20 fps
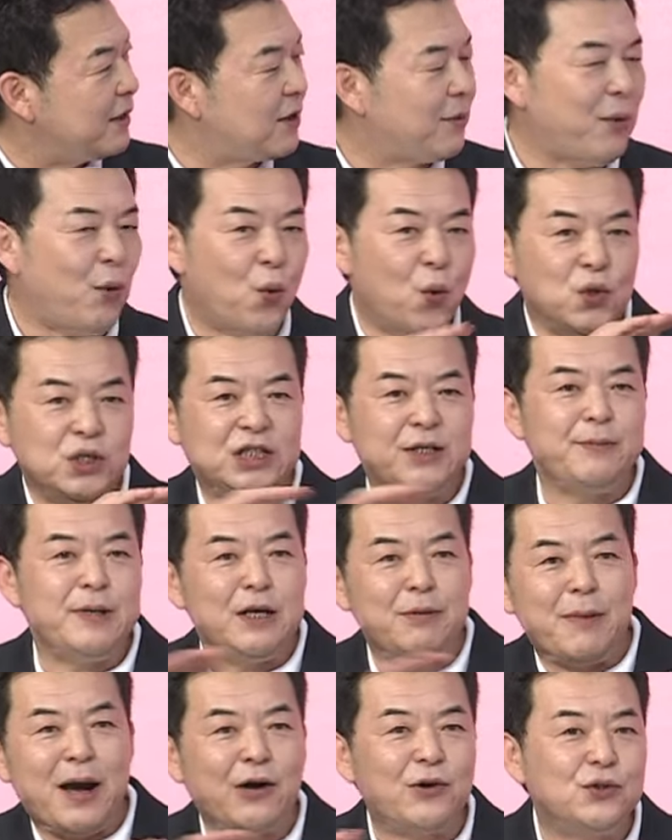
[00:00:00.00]
그러면
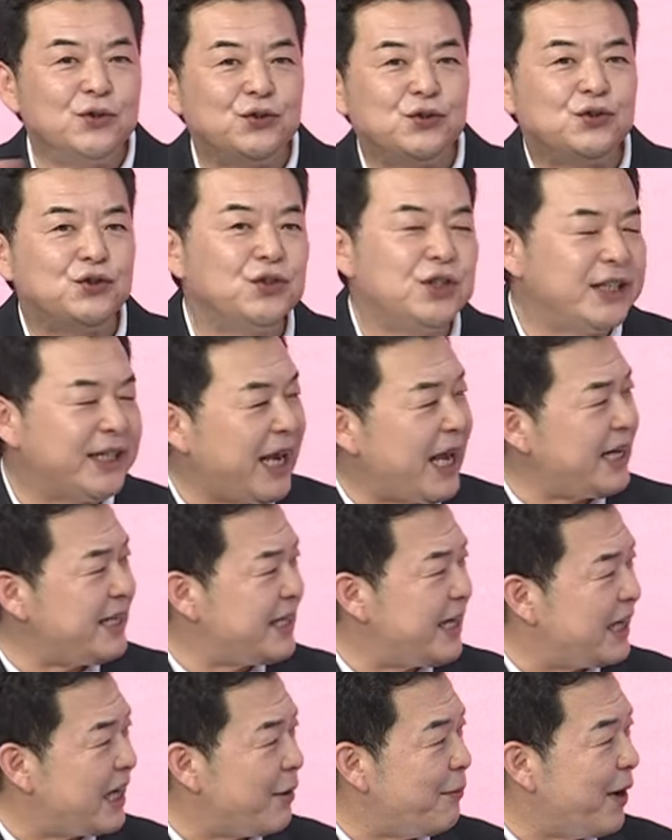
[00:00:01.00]
52만 원 수준이
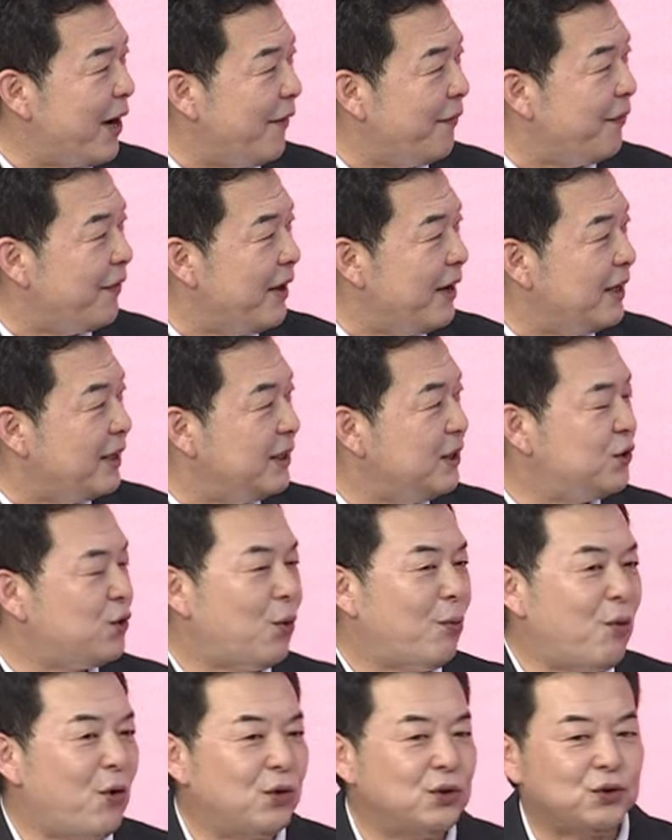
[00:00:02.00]
깨지게 되면 네. 이
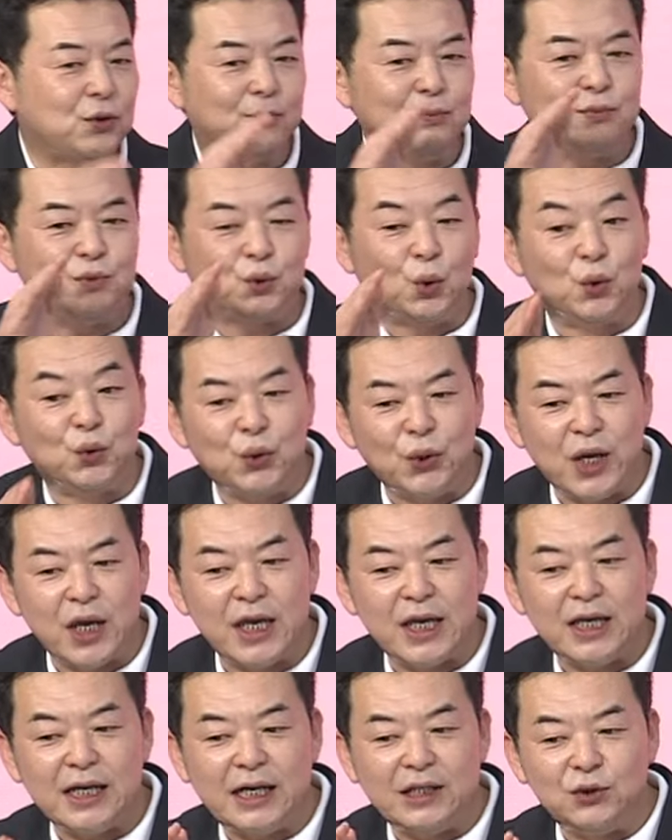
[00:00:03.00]
종목은 좀
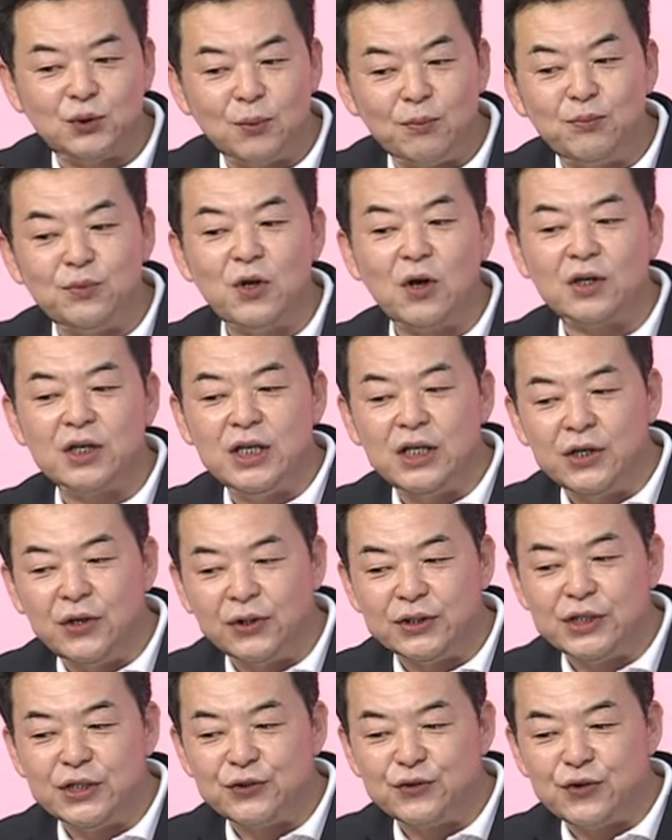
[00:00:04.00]
조정의 기간이 좀 더
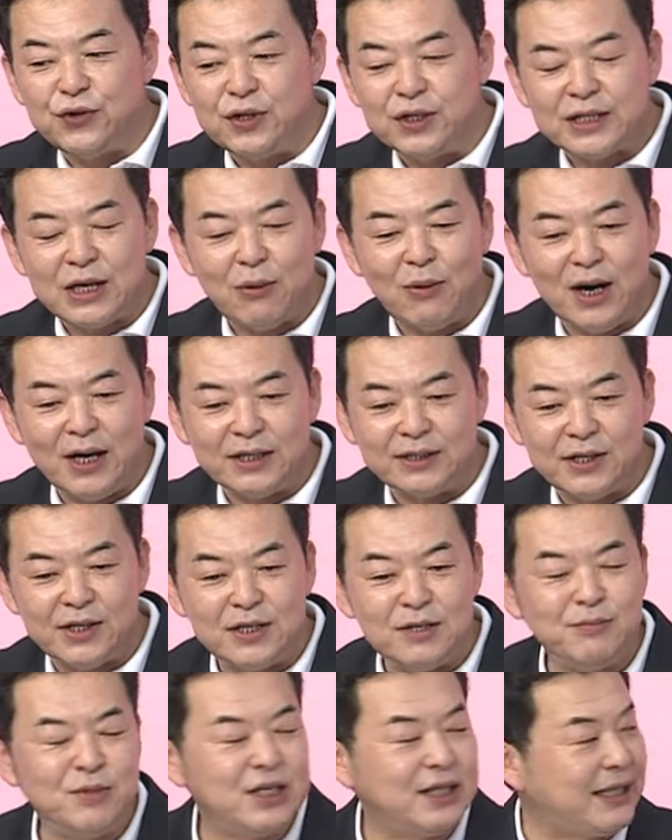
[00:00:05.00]
길어질 수 있는 상황에서
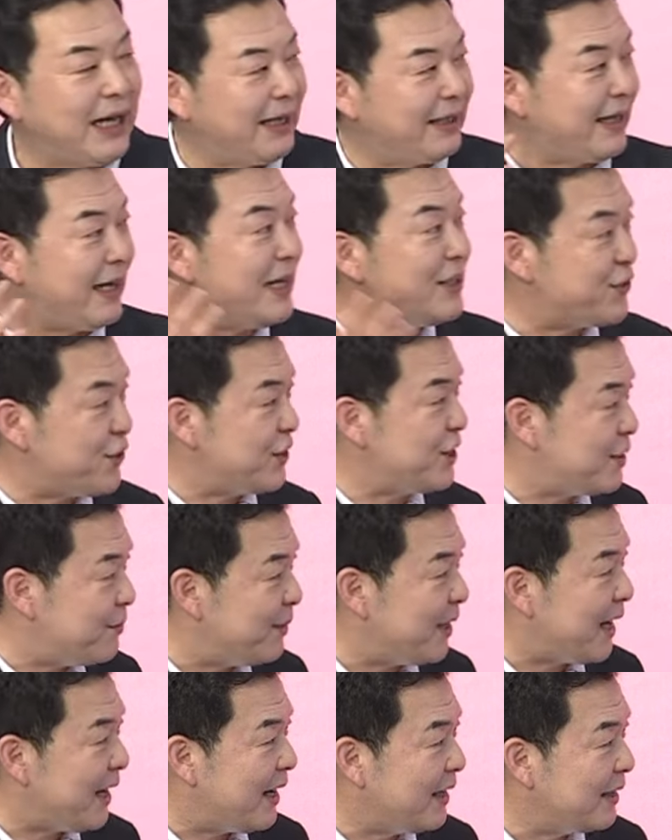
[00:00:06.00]
흐름들이 나타날 수
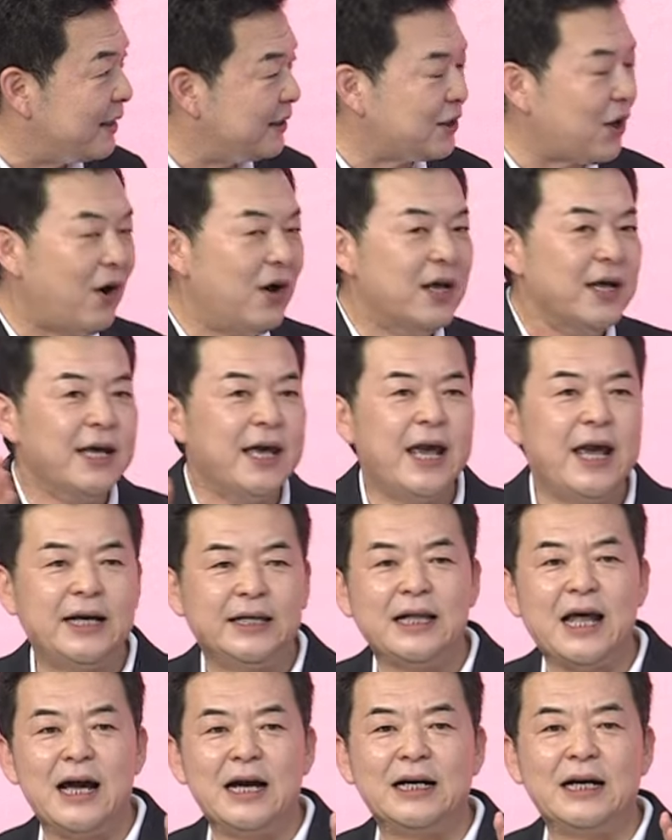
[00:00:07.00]
있습니다. 아. 그래서
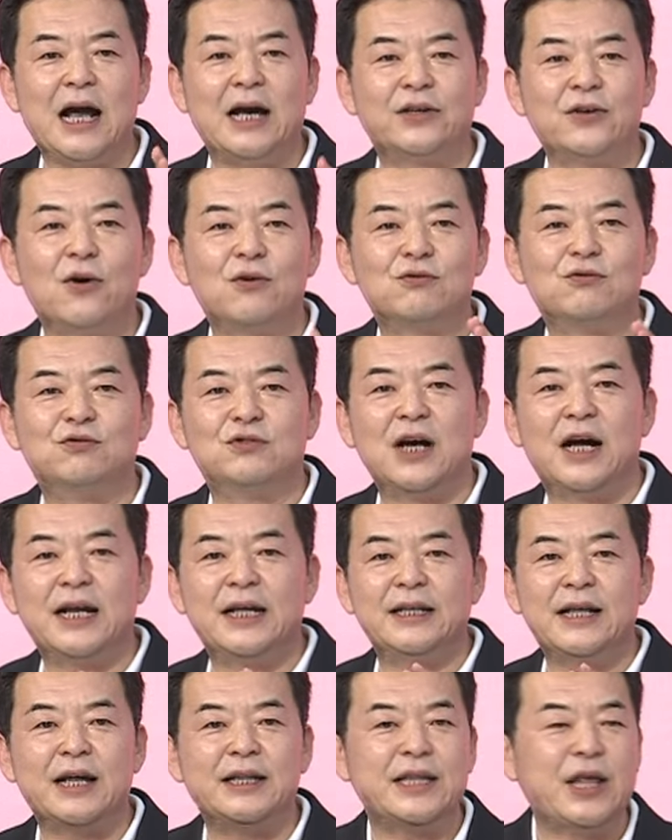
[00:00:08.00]
해당 가격
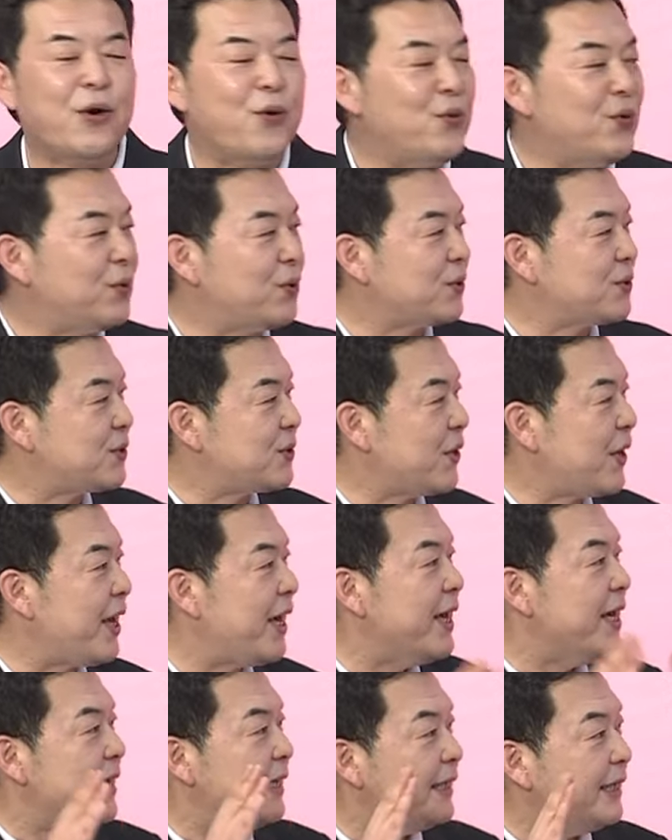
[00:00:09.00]
구간에 대한
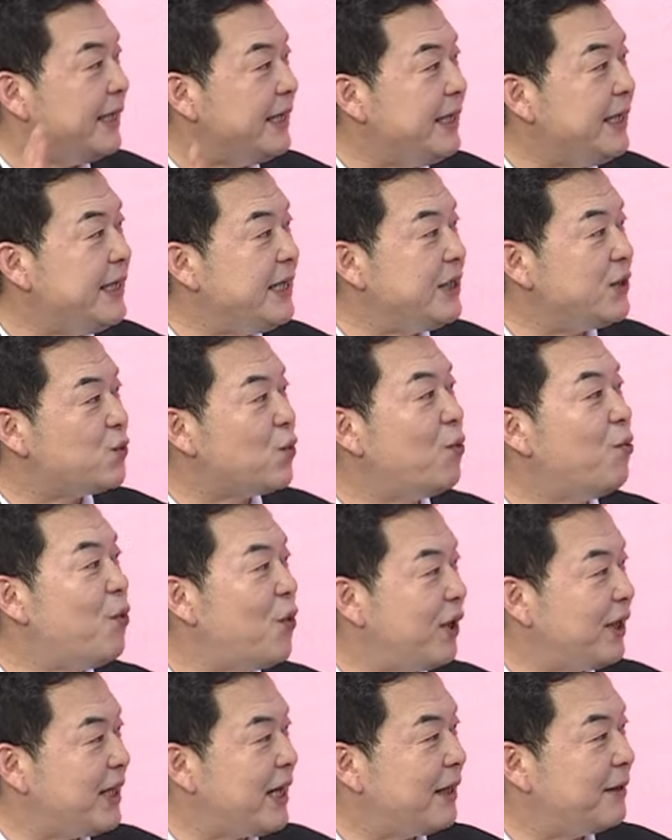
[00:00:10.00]
내용으로서의 네. 이
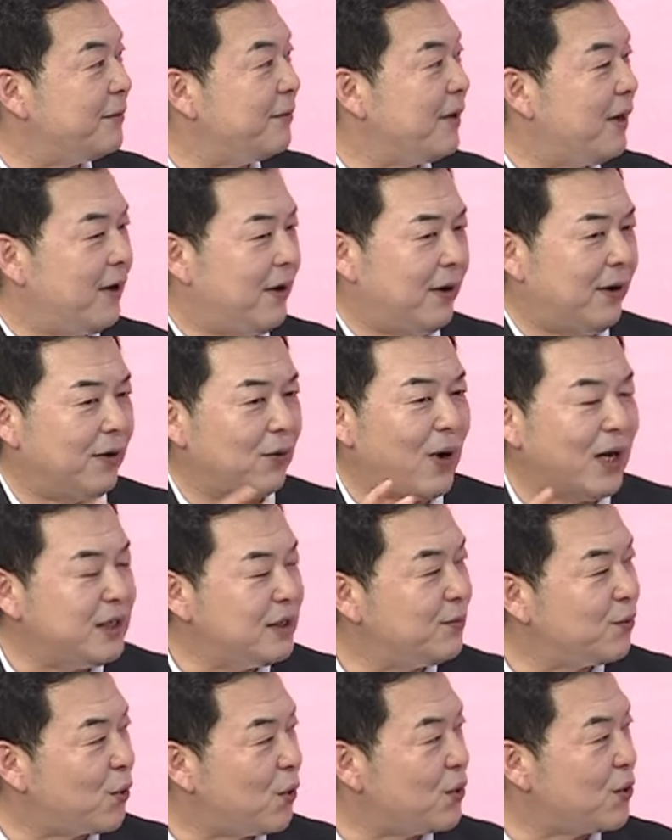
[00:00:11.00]
종목에 대한 어,
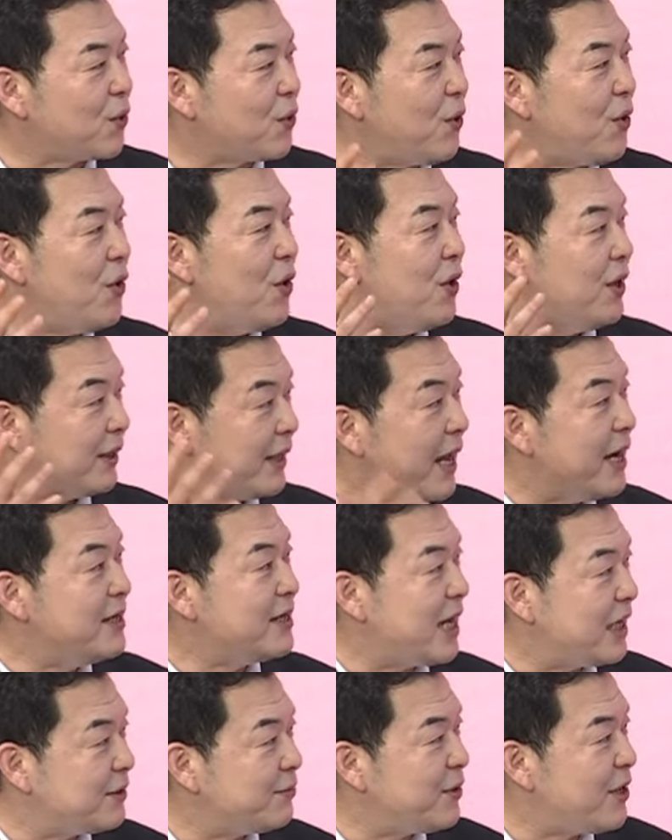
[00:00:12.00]
관심권으로
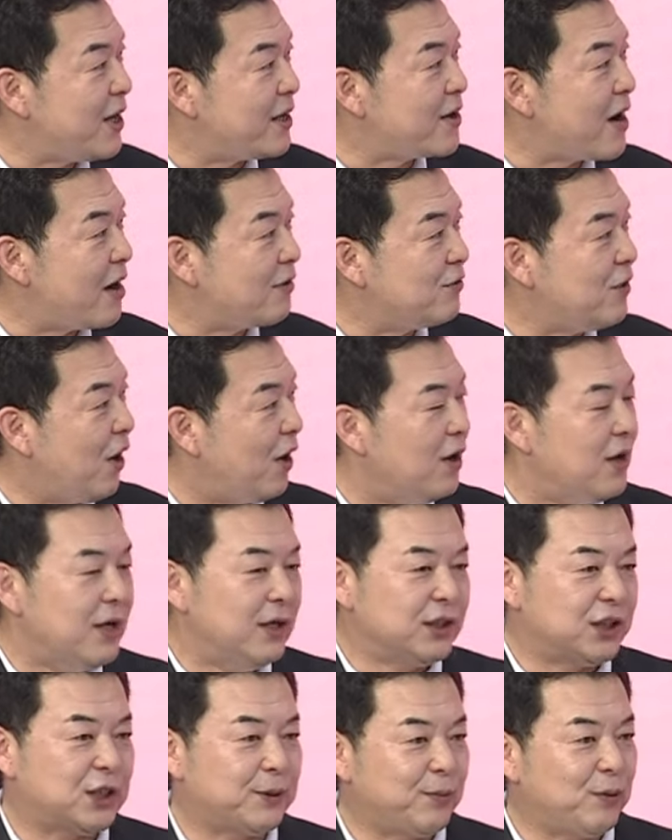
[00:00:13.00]
대응을 하시면 될 것 같고요.
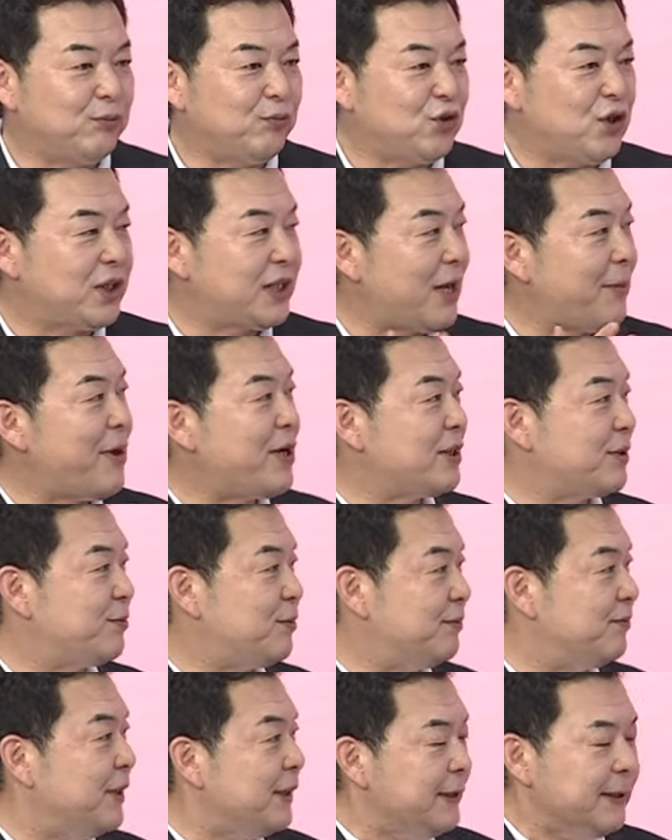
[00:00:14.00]
식품주의
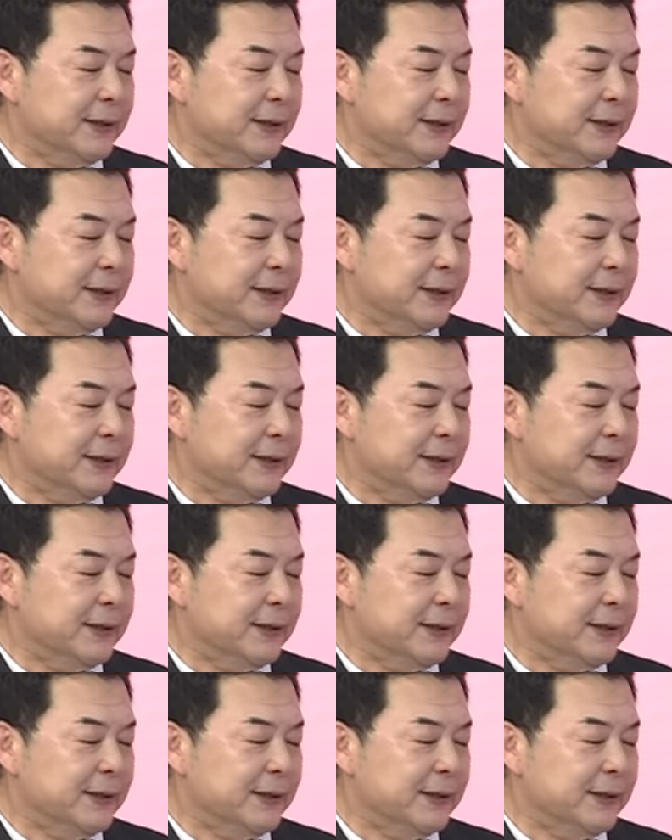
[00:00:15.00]
삼양식품.